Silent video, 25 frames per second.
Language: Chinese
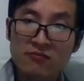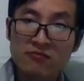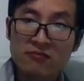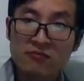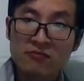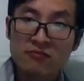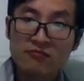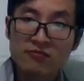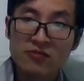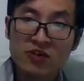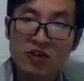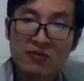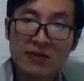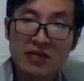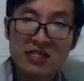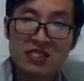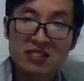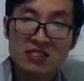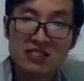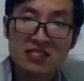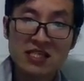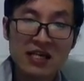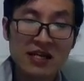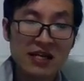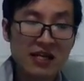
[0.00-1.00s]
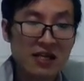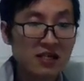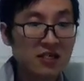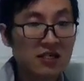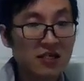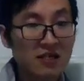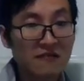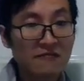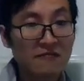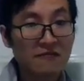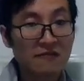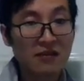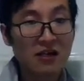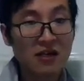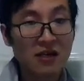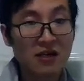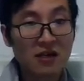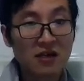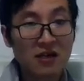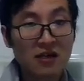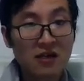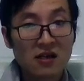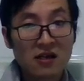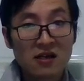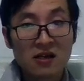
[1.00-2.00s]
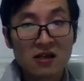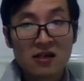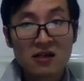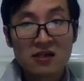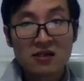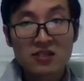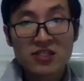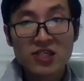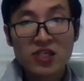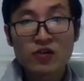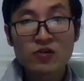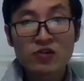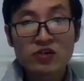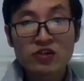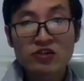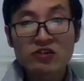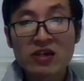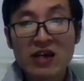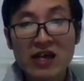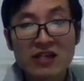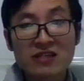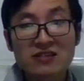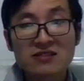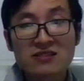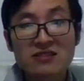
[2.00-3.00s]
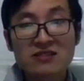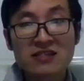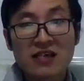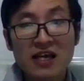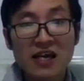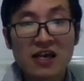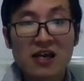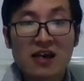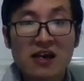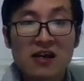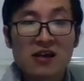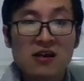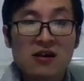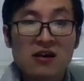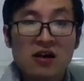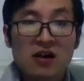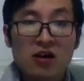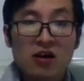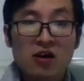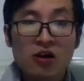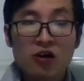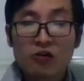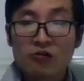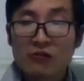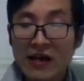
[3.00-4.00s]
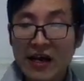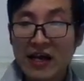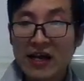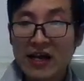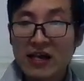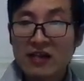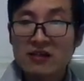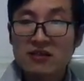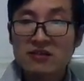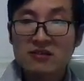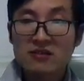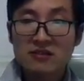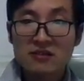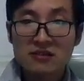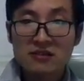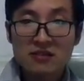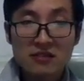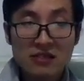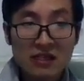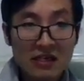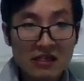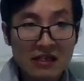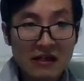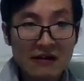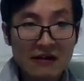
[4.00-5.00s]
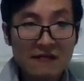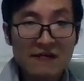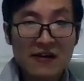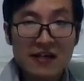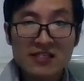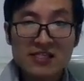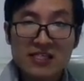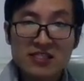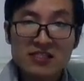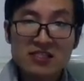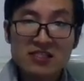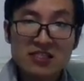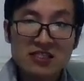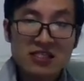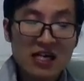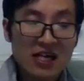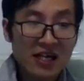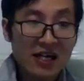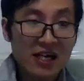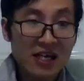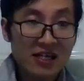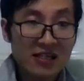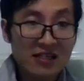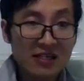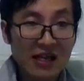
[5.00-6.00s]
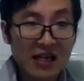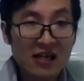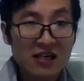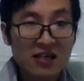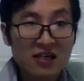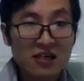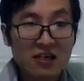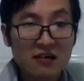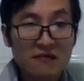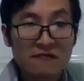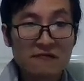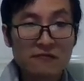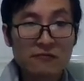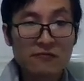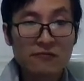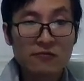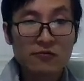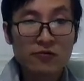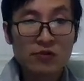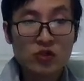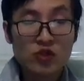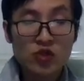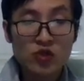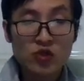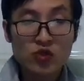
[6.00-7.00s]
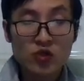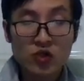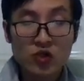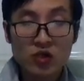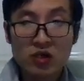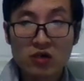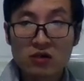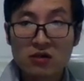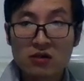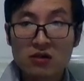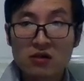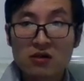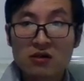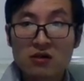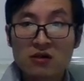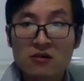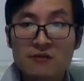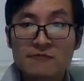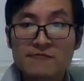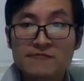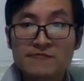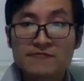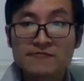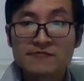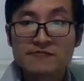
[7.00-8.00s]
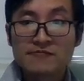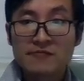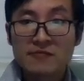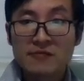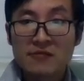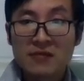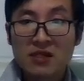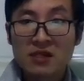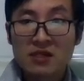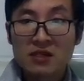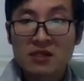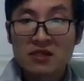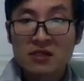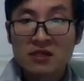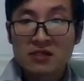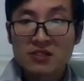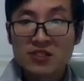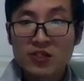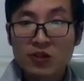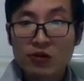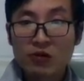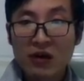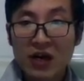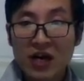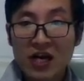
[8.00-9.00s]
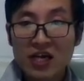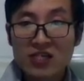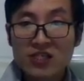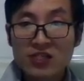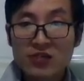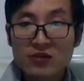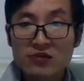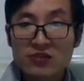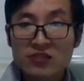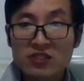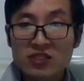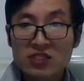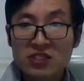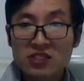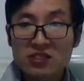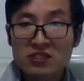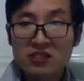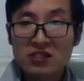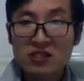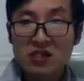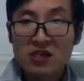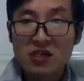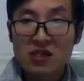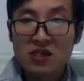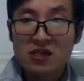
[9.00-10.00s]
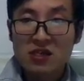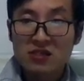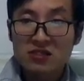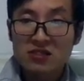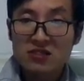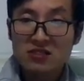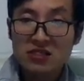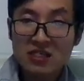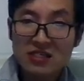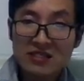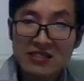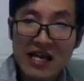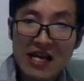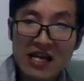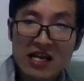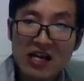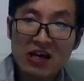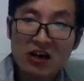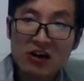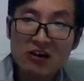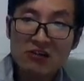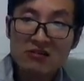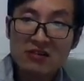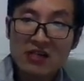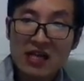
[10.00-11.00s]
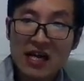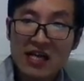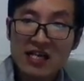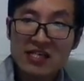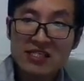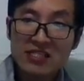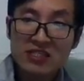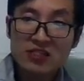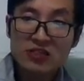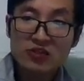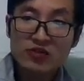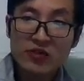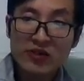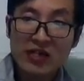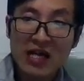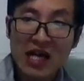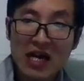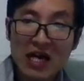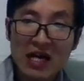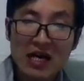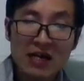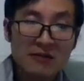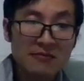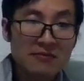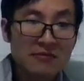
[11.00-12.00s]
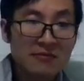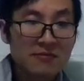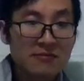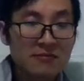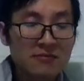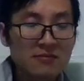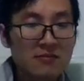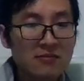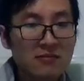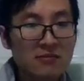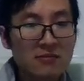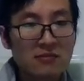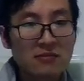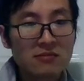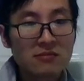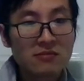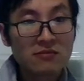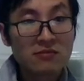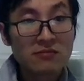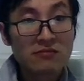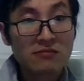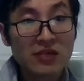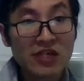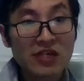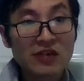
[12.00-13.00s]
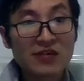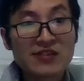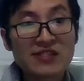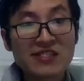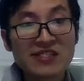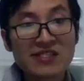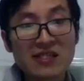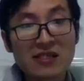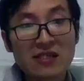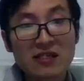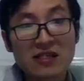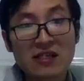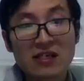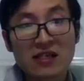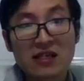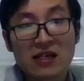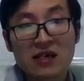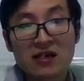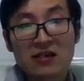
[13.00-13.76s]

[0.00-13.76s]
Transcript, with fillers: 要把这个障碍给克服了。这个过程中还是自爱。后来，当他发现这个障碍很难克服，或者说久而久之，这个蛋糕他已经对他。没有吸引力的，